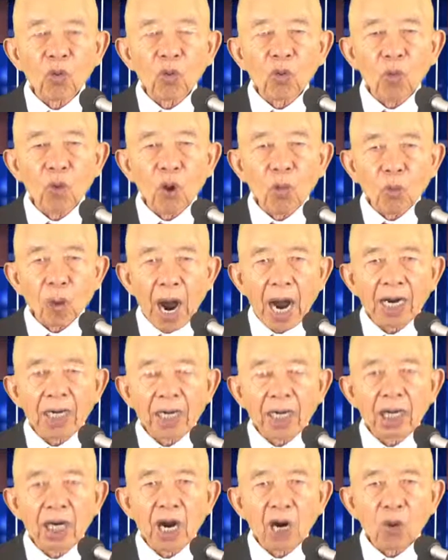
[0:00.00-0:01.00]
国王
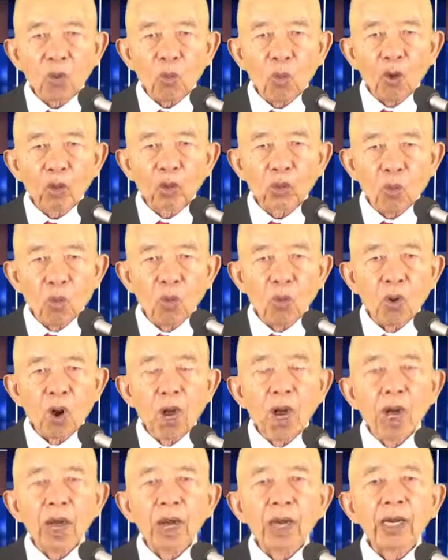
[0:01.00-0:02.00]
一个国度，
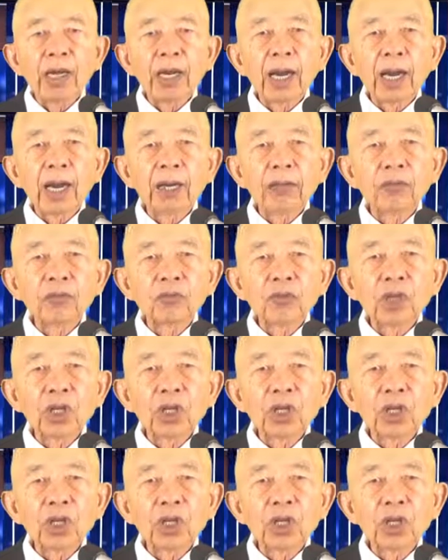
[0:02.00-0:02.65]
那